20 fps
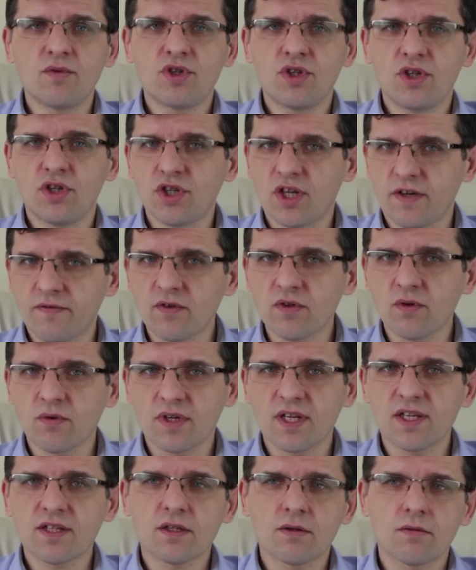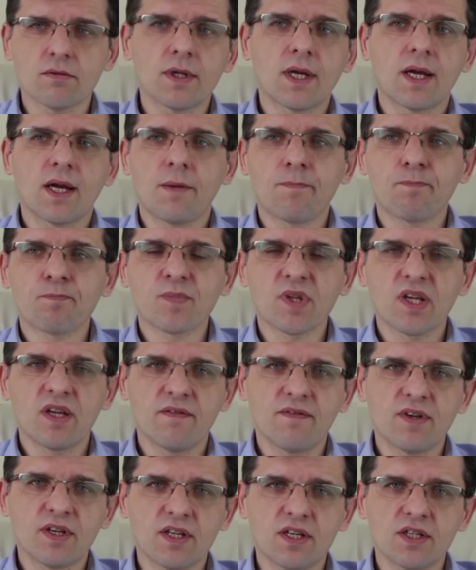czyli czerwoną kreską na
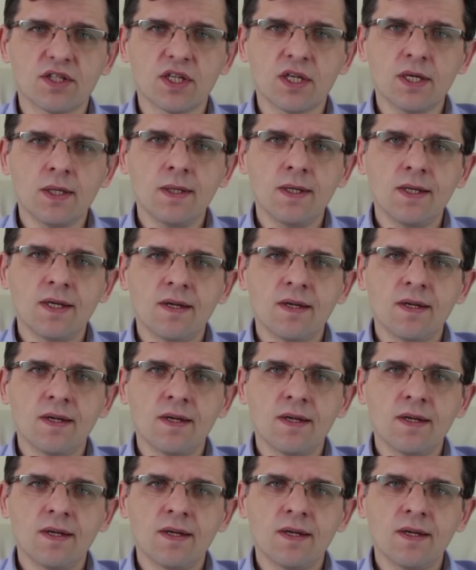y, wykresie,